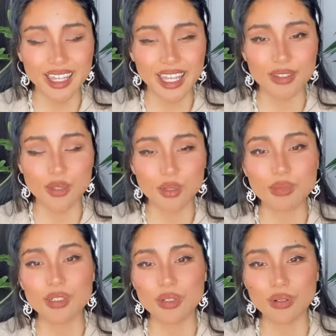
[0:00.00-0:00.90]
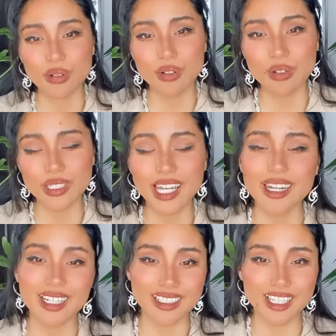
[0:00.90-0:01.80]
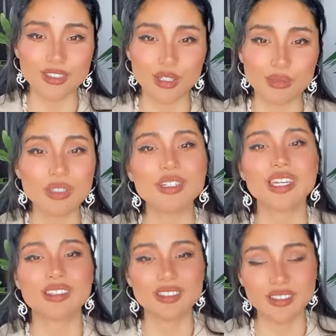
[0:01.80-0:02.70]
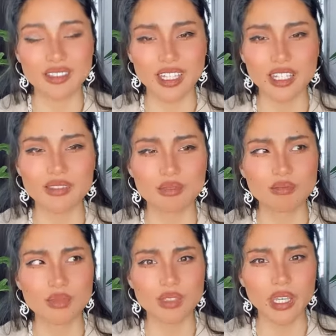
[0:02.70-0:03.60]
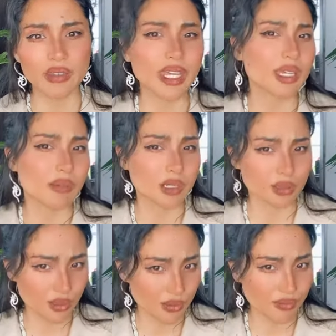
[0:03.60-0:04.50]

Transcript: えっと、無料ヒアリングセッションも受け受け付けています、